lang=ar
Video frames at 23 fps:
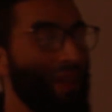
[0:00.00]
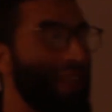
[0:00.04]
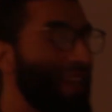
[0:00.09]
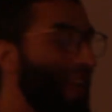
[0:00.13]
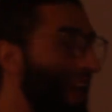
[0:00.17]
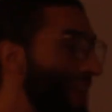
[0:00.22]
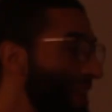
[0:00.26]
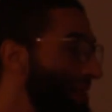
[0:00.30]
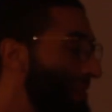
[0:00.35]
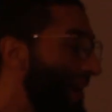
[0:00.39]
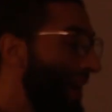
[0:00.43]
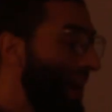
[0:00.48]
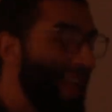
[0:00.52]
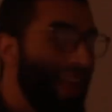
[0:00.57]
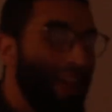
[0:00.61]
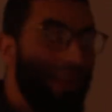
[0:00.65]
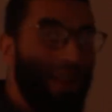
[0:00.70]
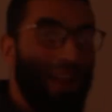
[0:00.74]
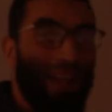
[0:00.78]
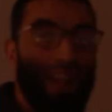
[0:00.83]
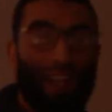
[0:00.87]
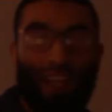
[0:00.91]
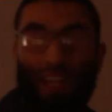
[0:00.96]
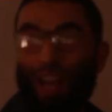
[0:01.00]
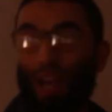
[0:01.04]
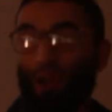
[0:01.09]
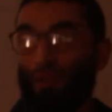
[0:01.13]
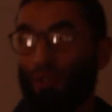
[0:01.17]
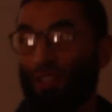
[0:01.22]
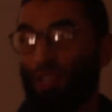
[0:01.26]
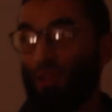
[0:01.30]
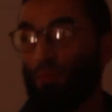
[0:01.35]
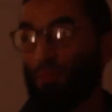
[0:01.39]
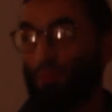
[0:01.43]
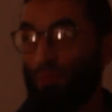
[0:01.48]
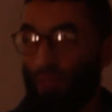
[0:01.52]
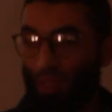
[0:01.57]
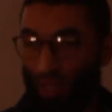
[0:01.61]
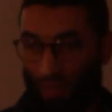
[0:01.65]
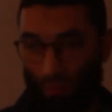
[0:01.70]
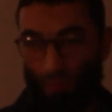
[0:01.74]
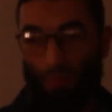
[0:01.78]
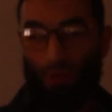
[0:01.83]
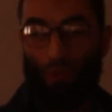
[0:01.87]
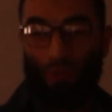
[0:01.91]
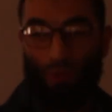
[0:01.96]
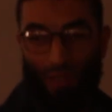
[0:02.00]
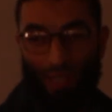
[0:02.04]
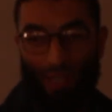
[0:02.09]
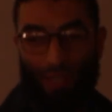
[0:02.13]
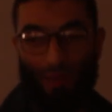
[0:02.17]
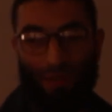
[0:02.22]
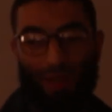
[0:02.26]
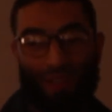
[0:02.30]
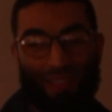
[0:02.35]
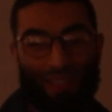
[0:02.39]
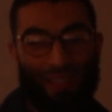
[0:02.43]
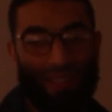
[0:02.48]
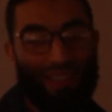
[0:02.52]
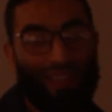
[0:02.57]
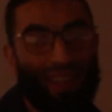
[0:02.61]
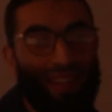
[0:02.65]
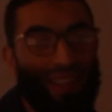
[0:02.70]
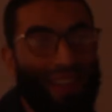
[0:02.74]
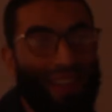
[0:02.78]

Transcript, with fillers: بنتكلم على الكلاود كمبيوتنج مثلا